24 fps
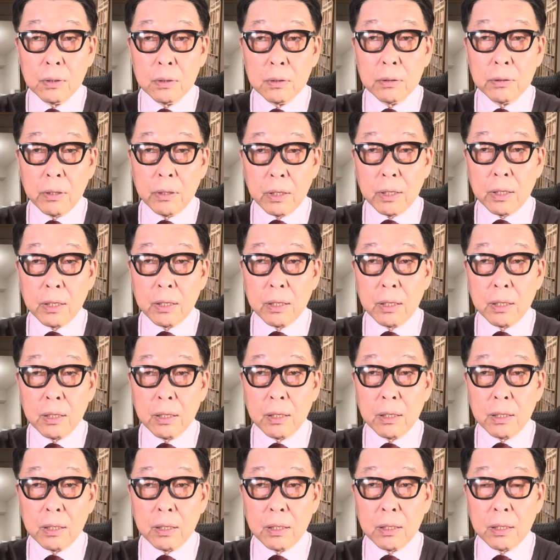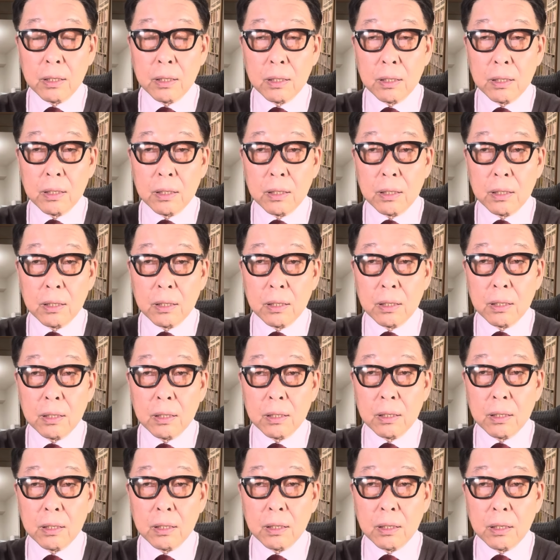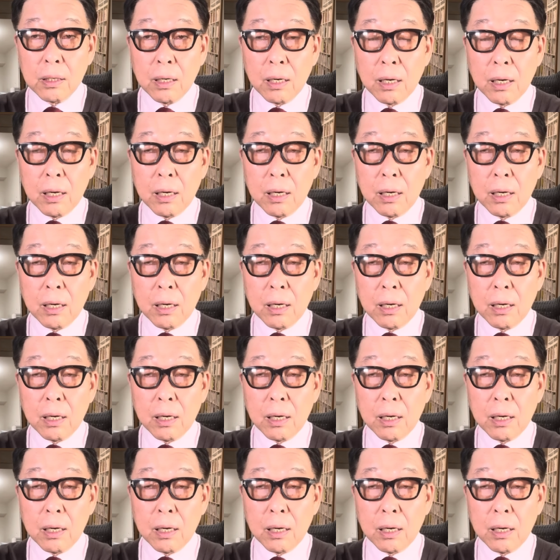で、えー、